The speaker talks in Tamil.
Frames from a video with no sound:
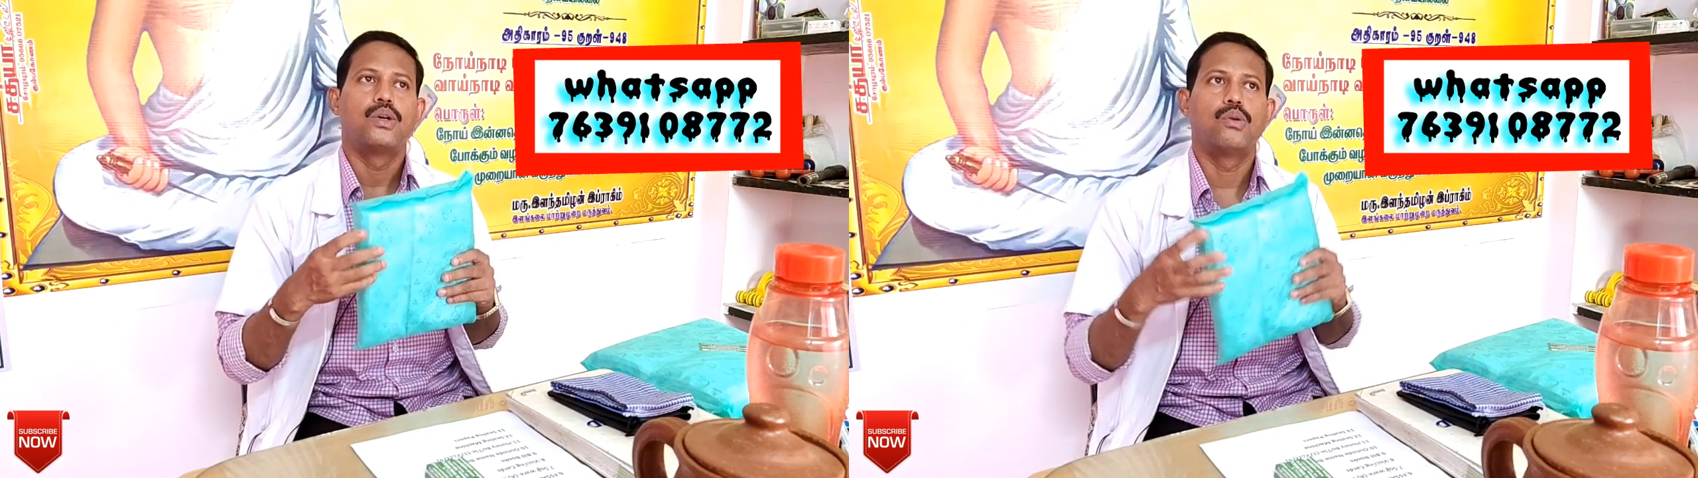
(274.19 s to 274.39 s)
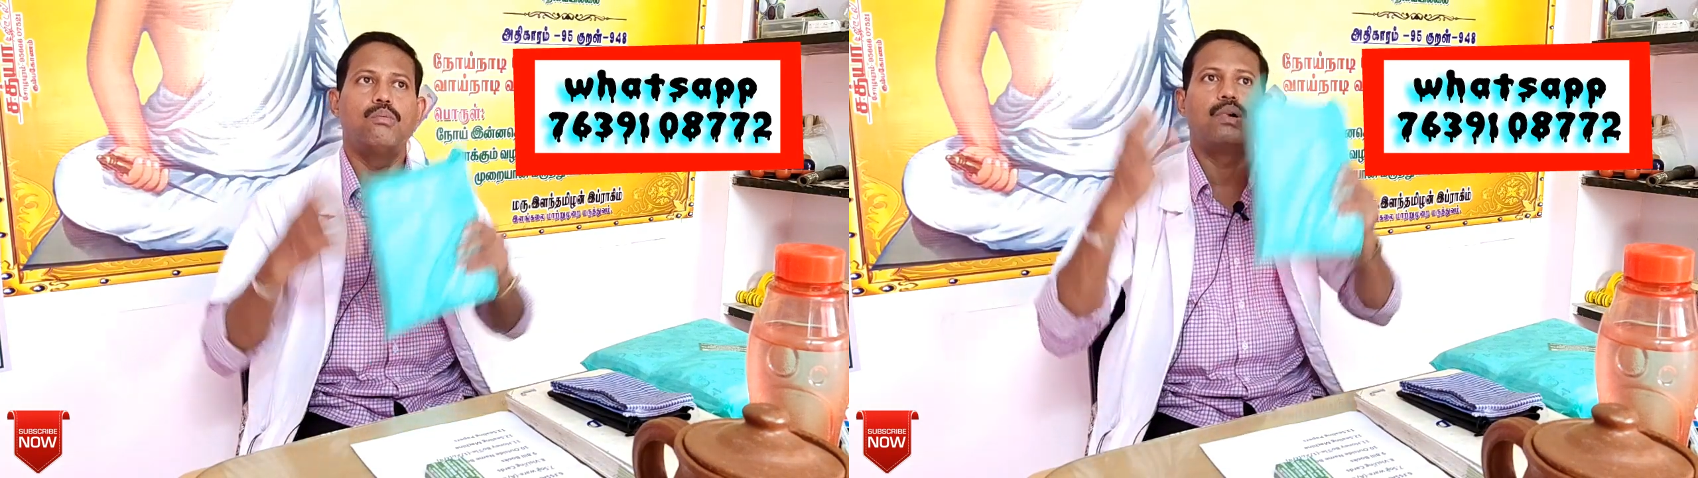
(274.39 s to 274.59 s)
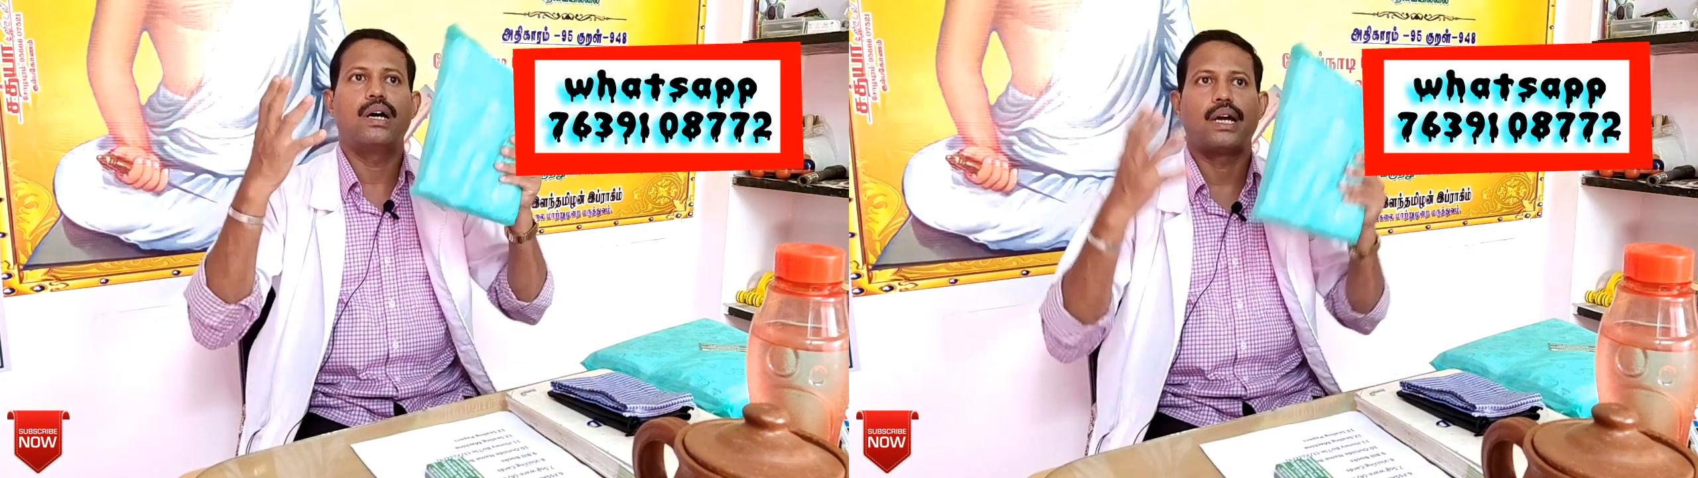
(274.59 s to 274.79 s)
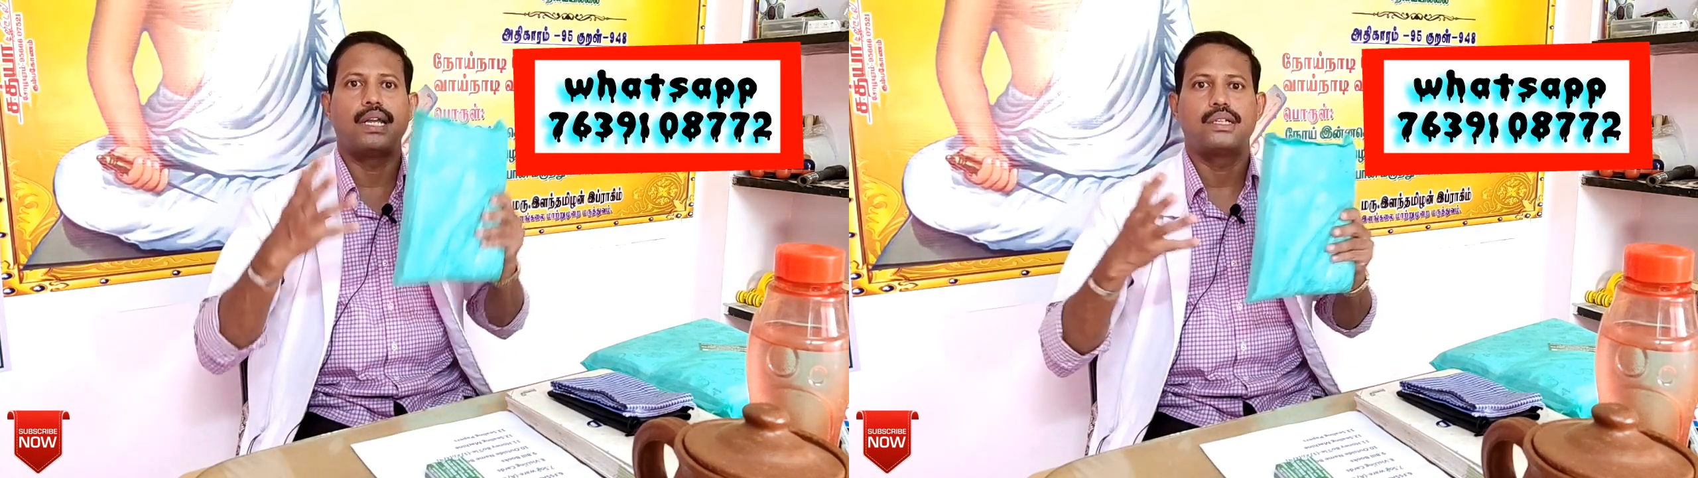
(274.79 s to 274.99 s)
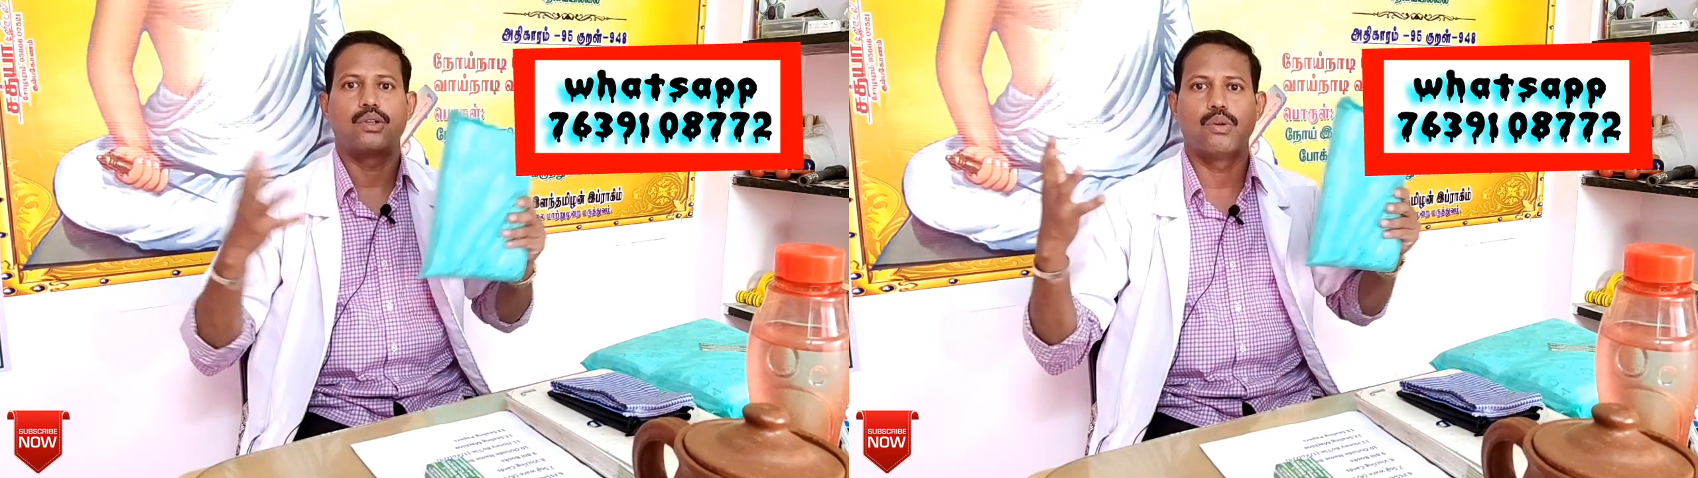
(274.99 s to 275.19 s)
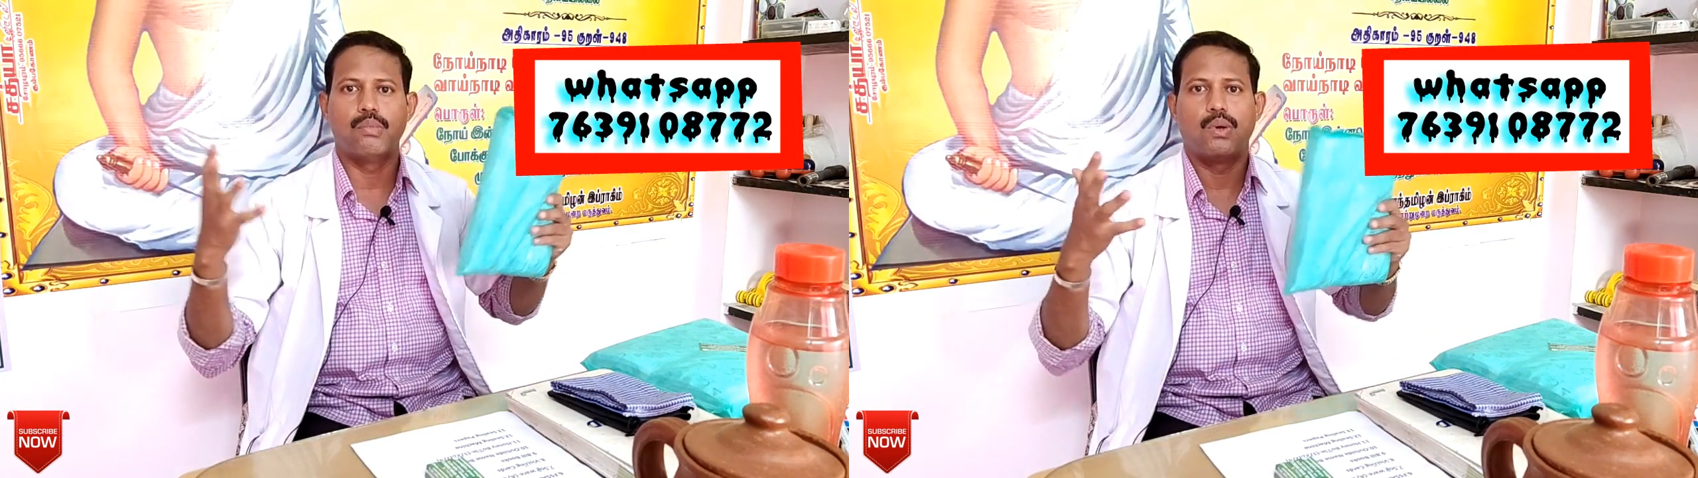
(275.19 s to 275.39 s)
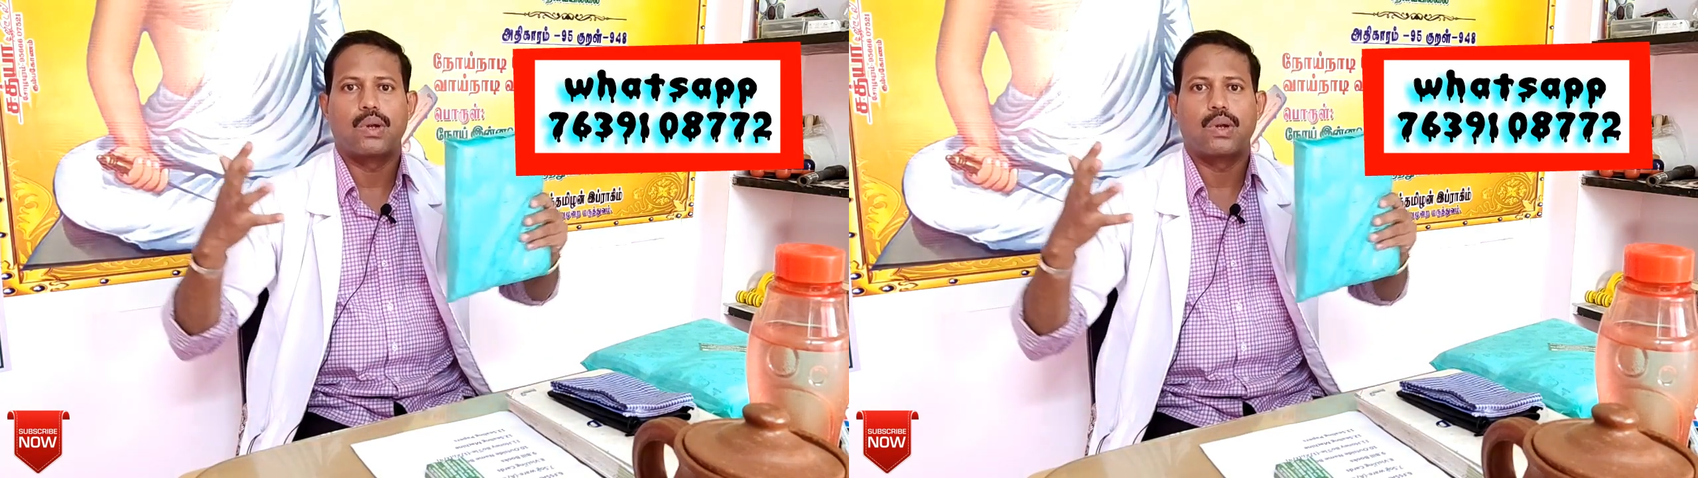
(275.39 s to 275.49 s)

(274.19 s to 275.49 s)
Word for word: ரொம்ப ஹைட்டு ரொம்ப